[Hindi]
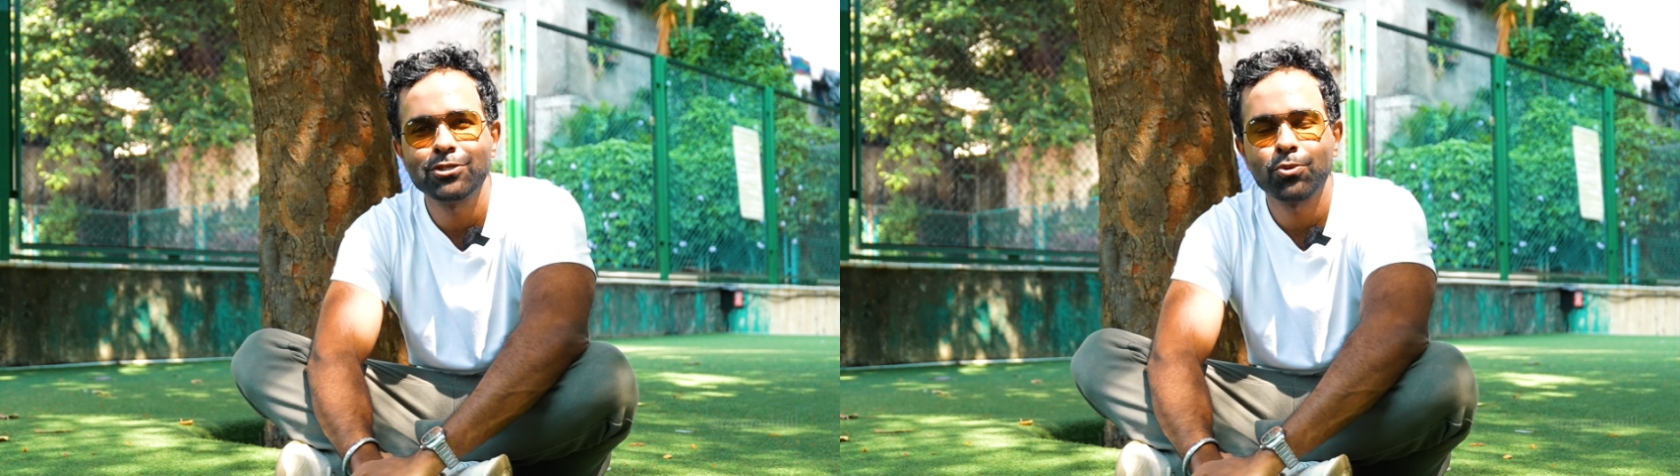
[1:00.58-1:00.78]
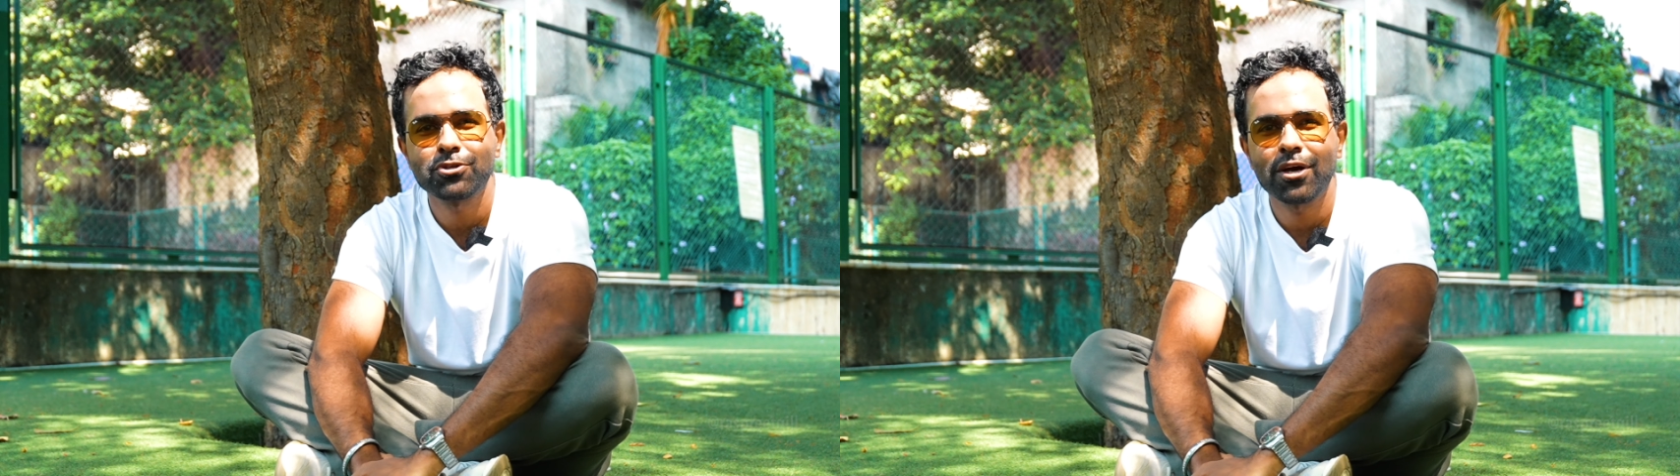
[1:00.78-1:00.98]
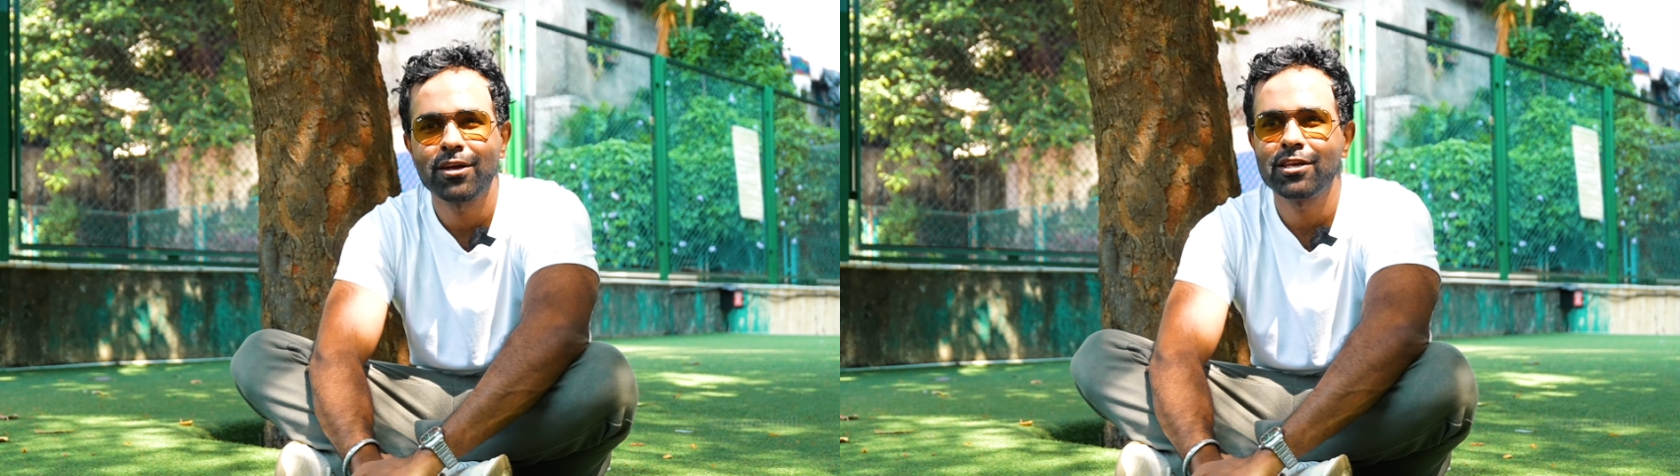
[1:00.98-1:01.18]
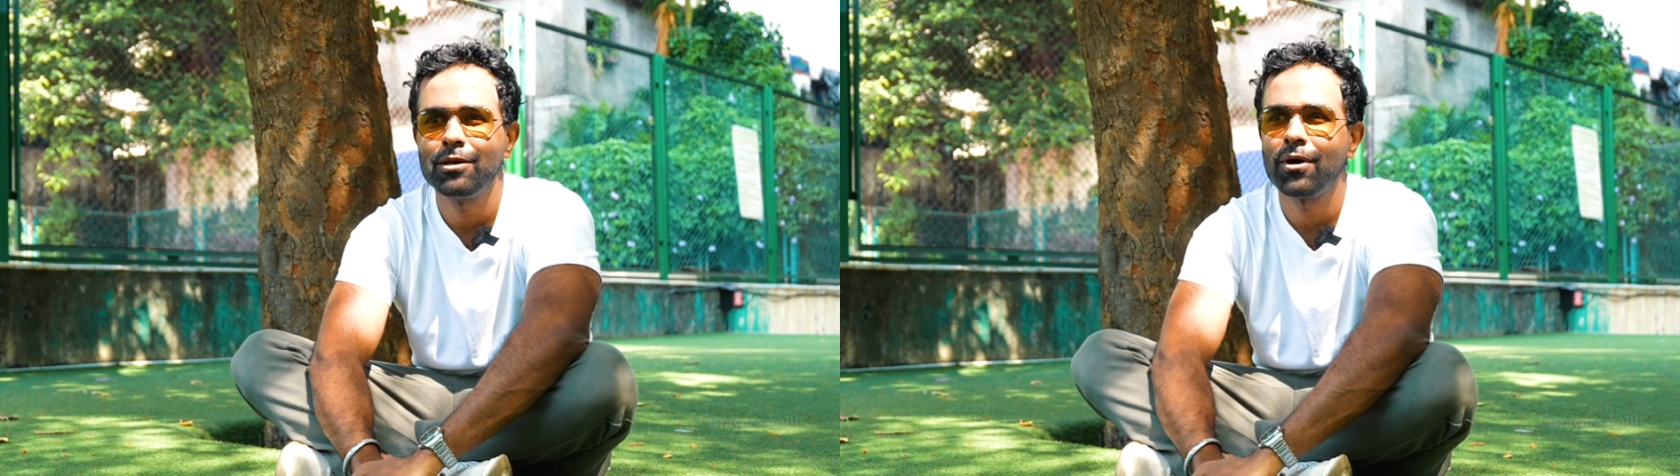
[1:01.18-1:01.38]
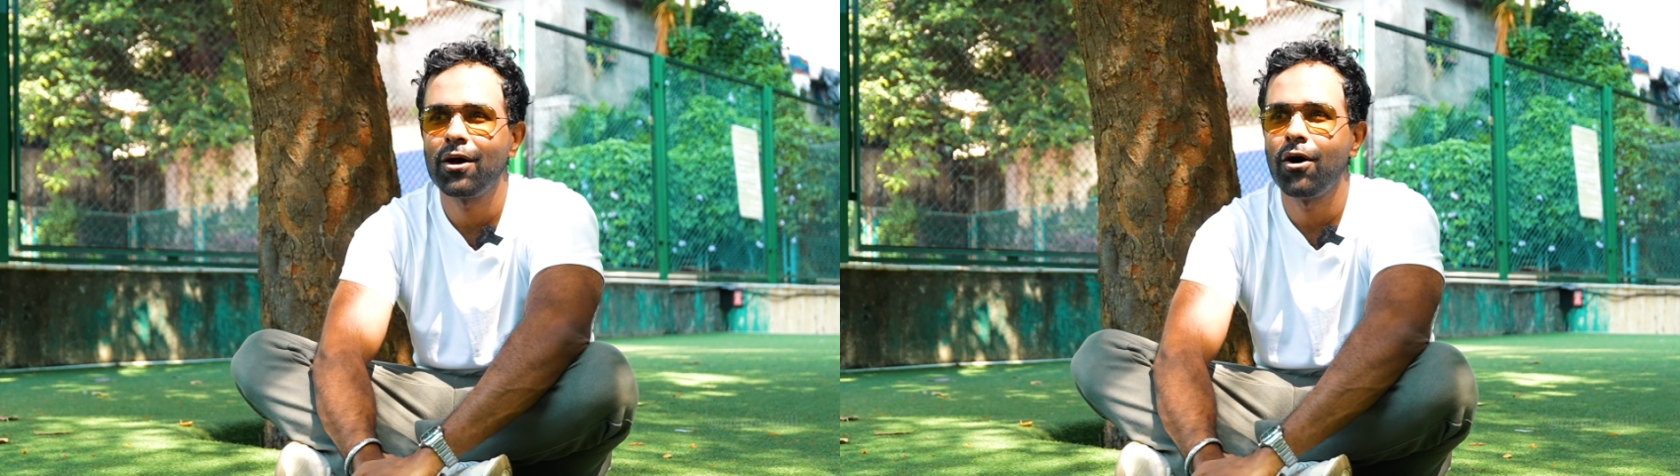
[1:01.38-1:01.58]
सोचा है कि
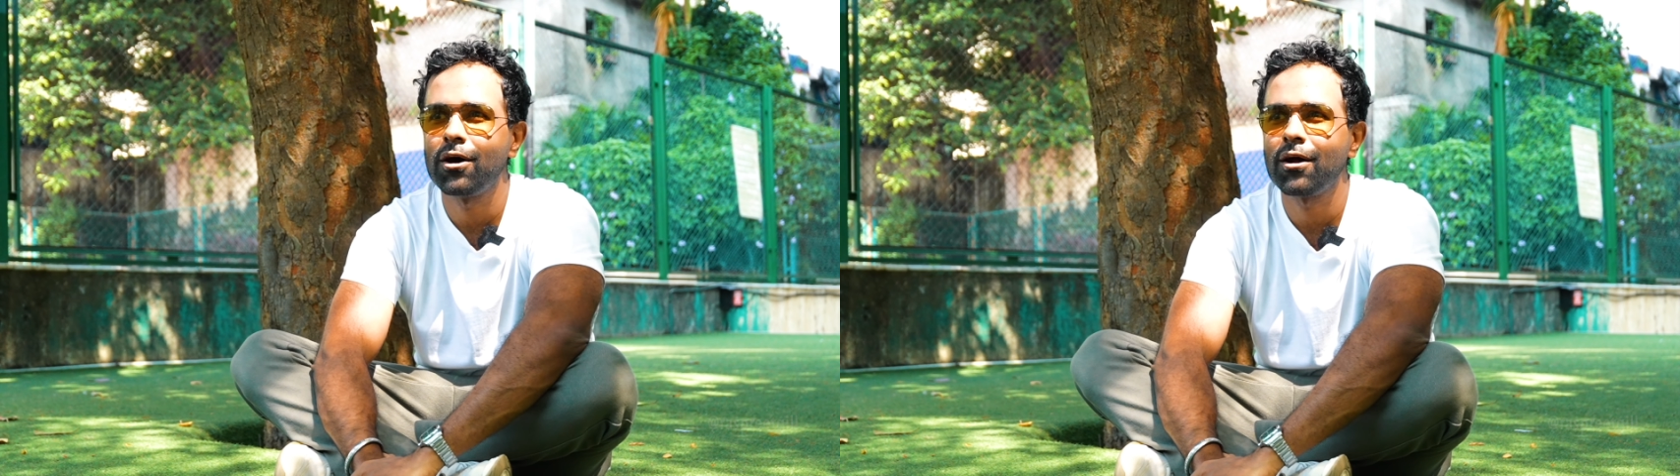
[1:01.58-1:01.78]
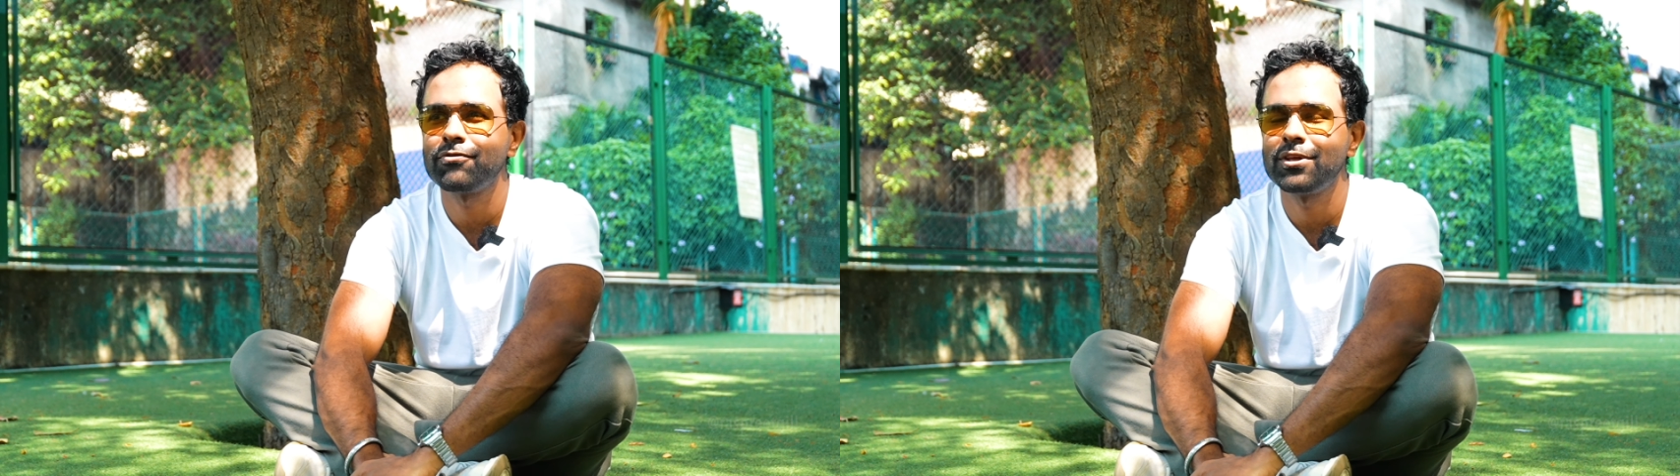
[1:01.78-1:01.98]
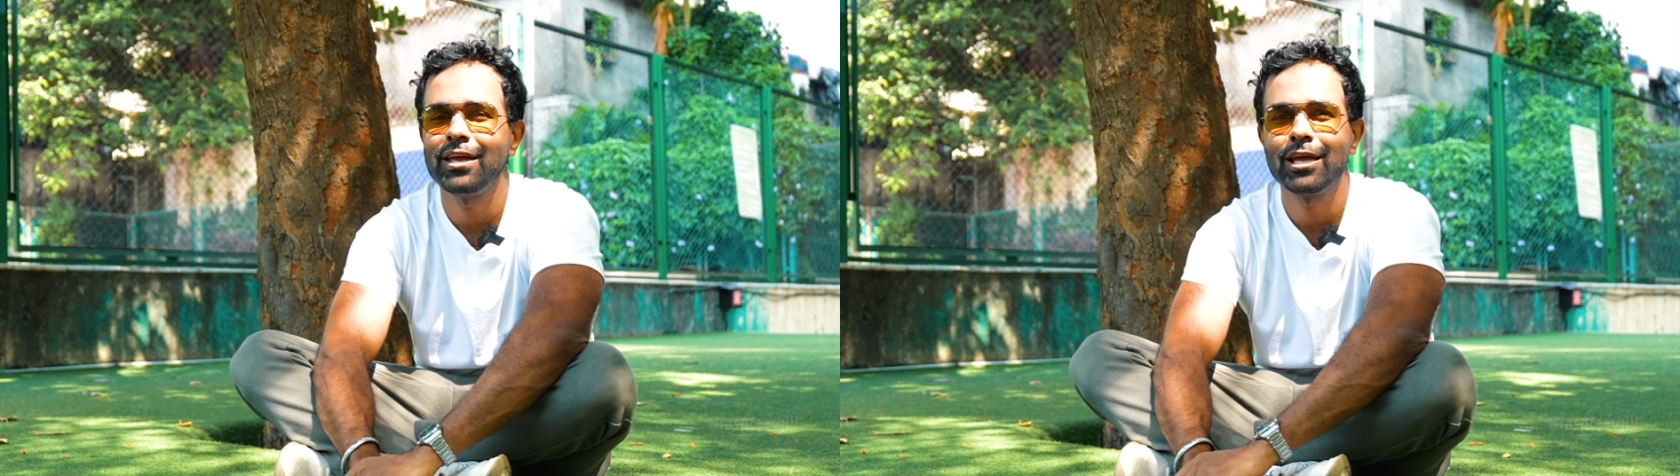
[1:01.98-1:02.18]
मैं हर हफ्ते